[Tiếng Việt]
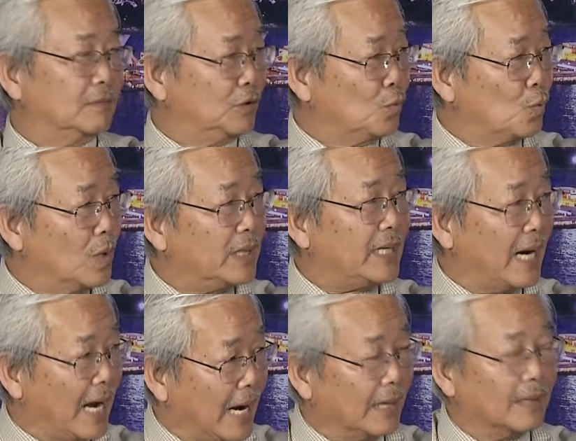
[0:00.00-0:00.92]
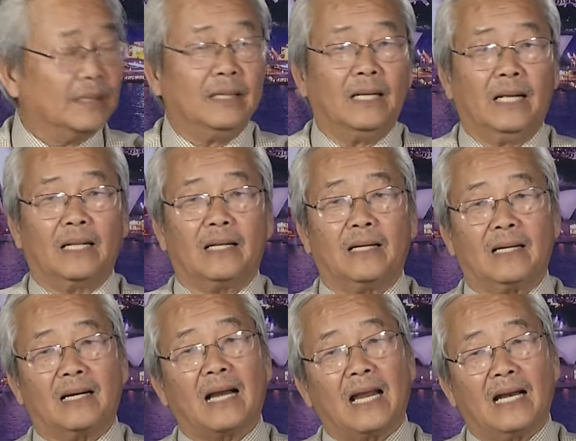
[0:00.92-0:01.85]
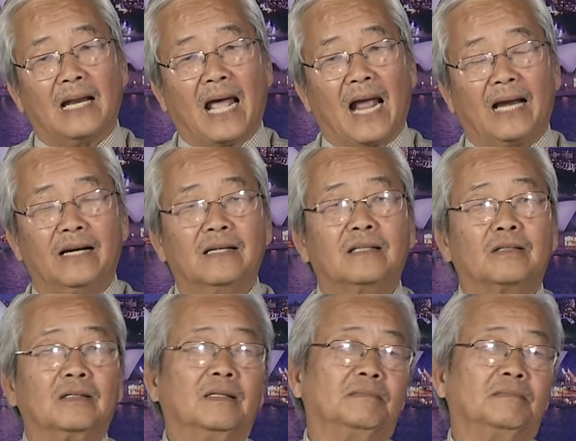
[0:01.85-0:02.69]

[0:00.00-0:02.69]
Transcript: Trung Quốc chẳng hạn thì đây là hai nước